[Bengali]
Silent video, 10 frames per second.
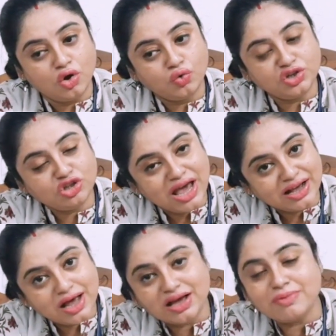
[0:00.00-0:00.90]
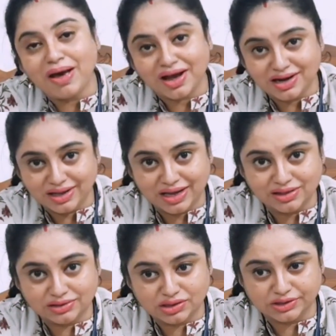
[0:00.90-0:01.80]
উনি তো একা একাই বাগানে
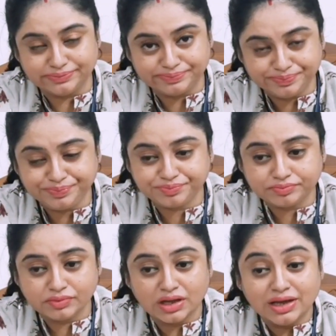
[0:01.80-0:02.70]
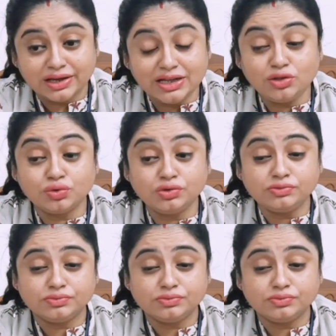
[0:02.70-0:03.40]
খেলছে হুম কিন্তু